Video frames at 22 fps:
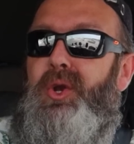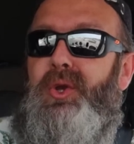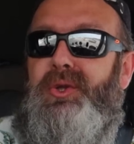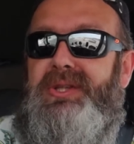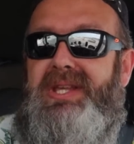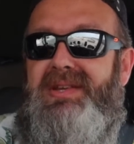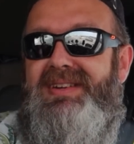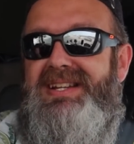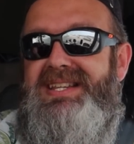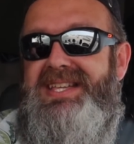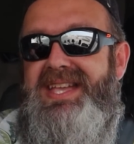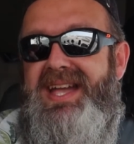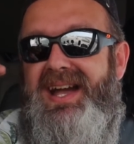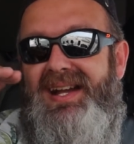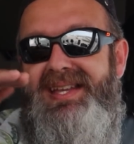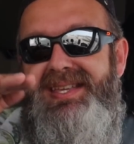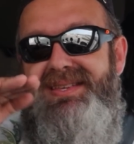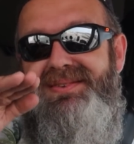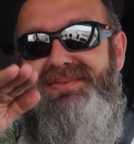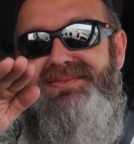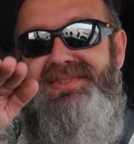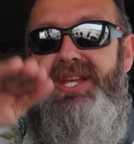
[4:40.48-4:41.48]
le cavalier
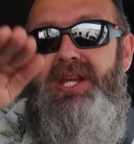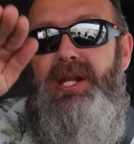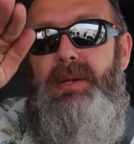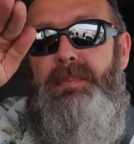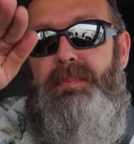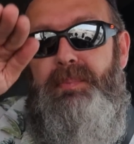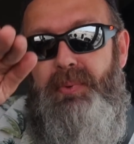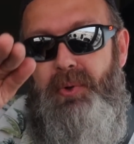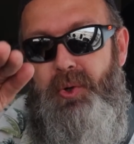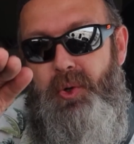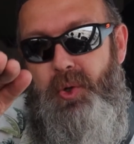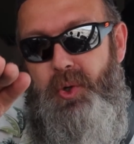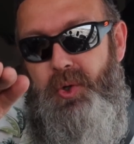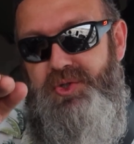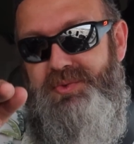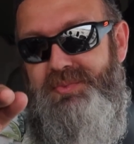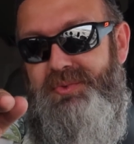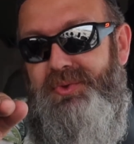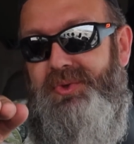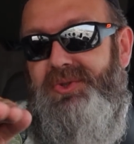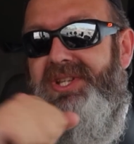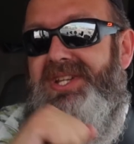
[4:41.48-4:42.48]
arrive, il
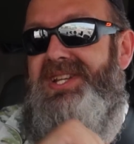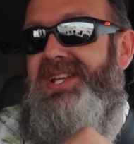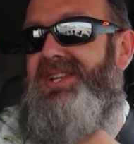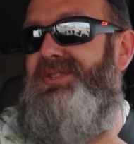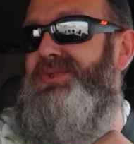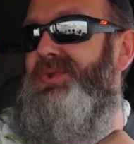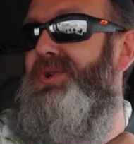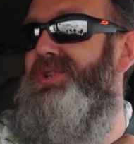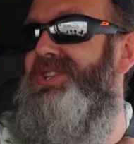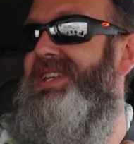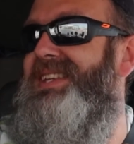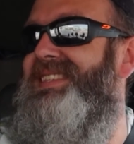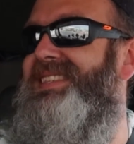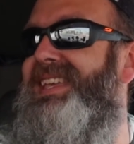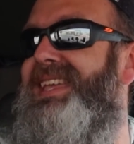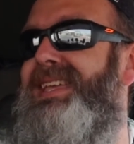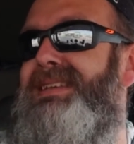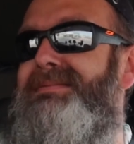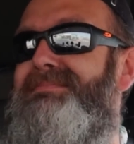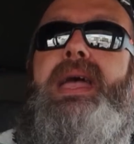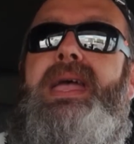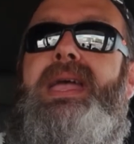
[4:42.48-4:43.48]
pose mon conteneur sur le
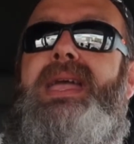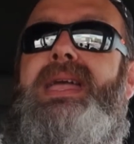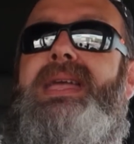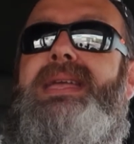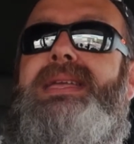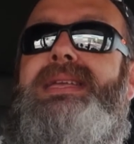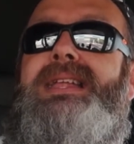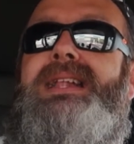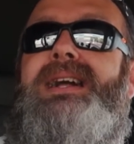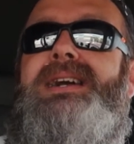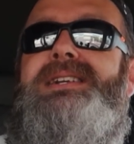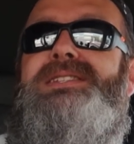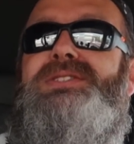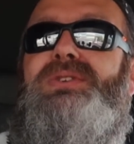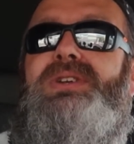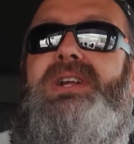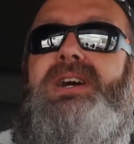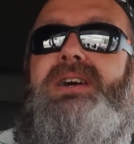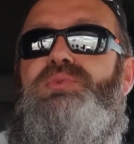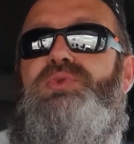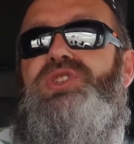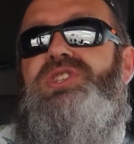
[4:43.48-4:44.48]
châssis et il reste
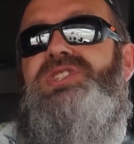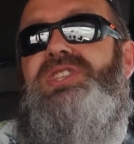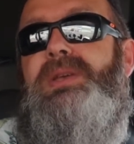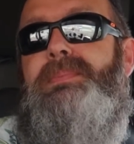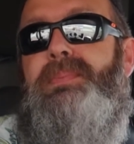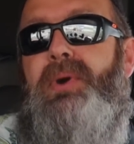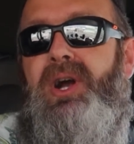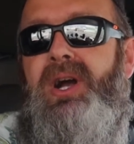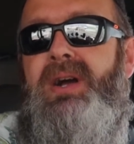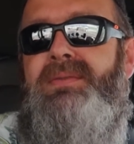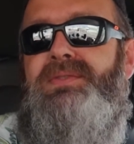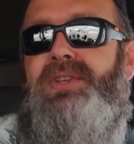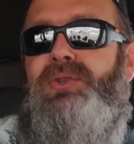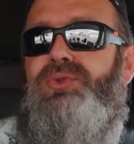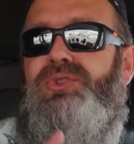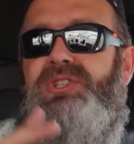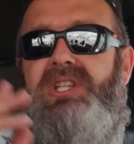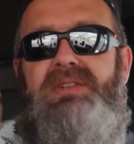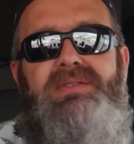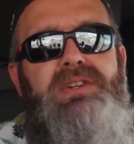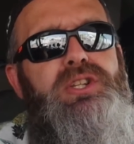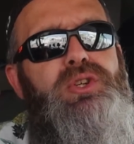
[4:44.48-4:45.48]
là. Je me dis, c'est pas grave, il y a
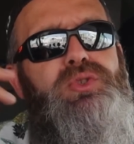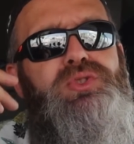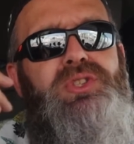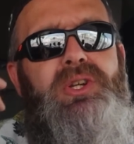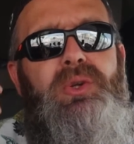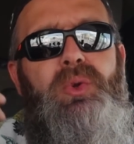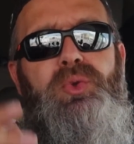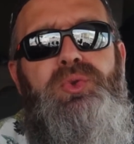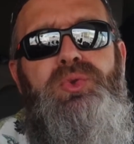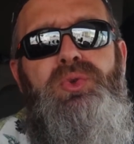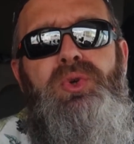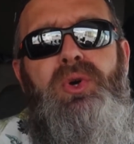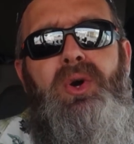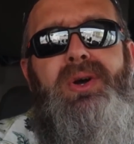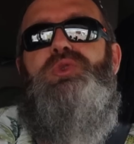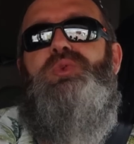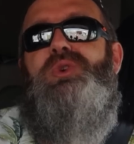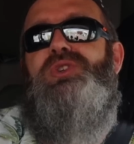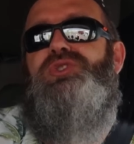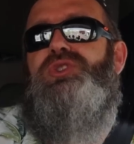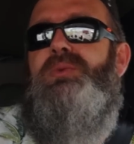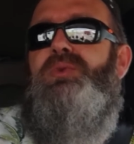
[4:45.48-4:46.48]
d'autres cavaliers aux alentours.
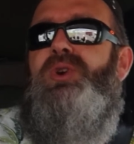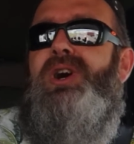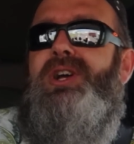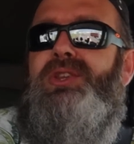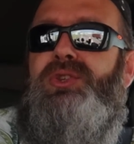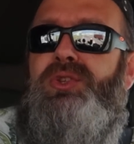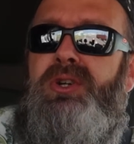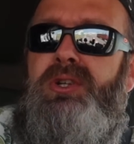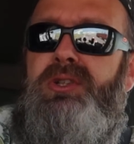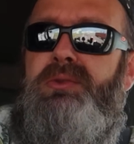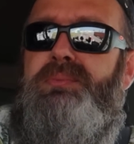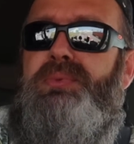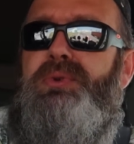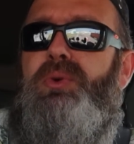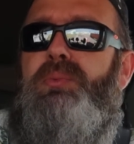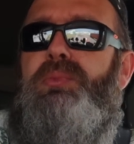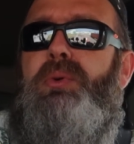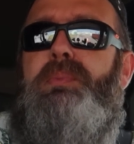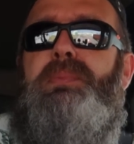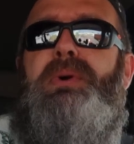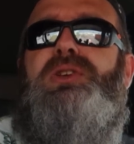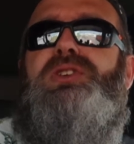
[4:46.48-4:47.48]
Il doit sûrement
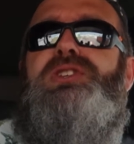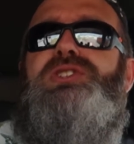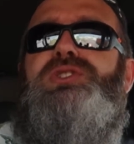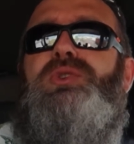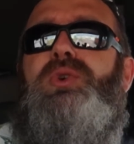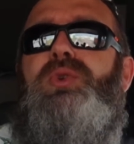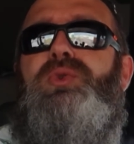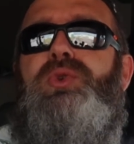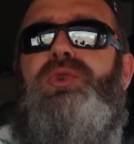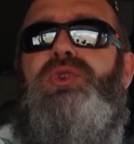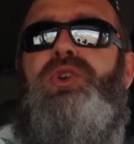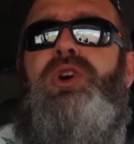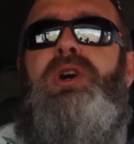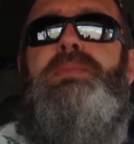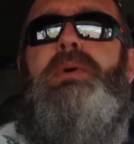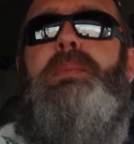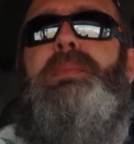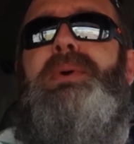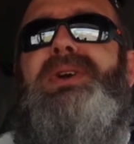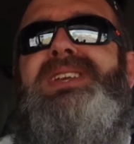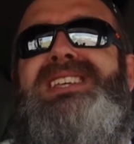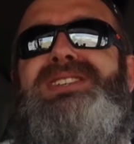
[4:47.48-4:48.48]
attendre pour, pas qu'il se rentre dedans,
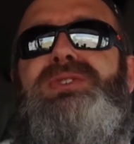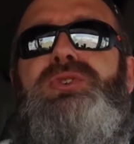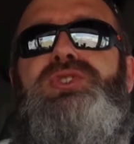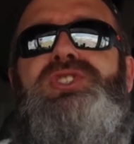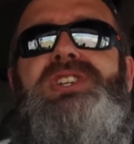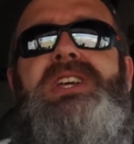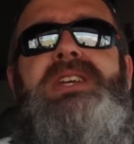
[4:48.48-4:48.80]
pour pas qu'il se